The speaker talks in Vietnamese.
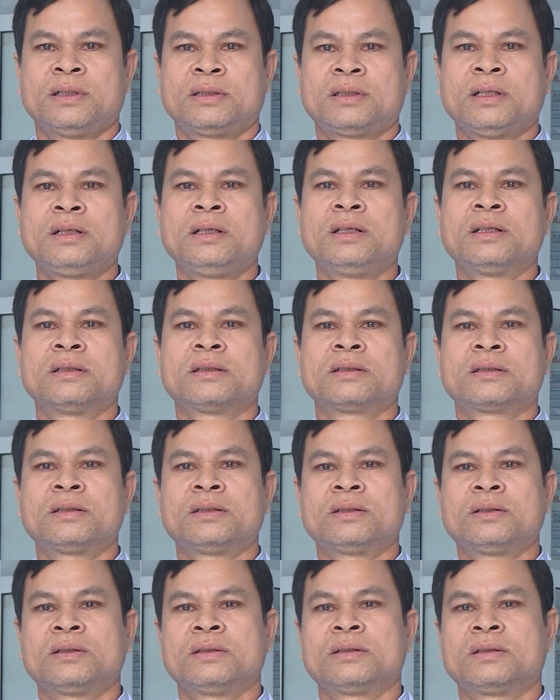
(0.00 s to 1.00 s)
chất lượng
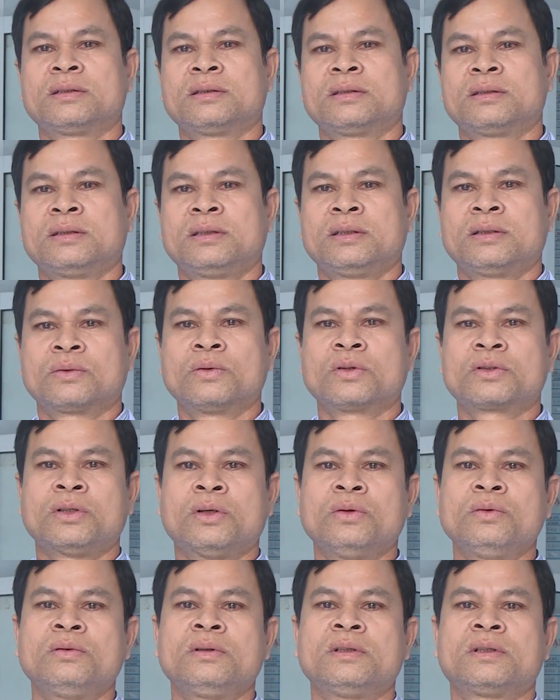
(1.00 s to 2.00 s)
cuộc
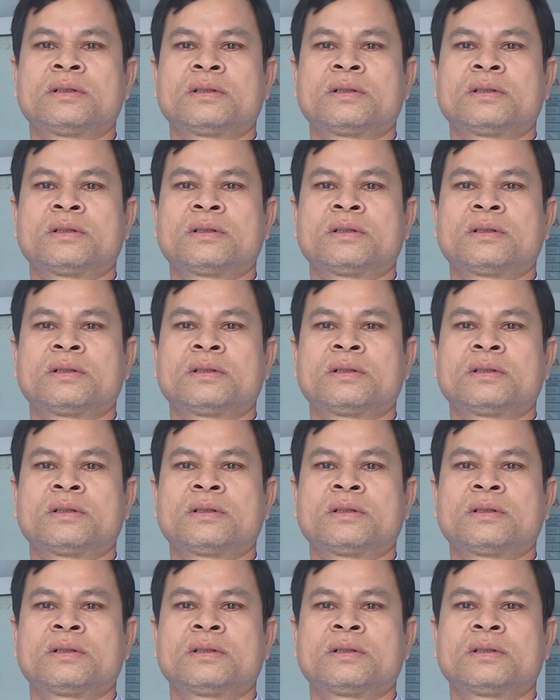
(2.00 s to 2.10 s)
sống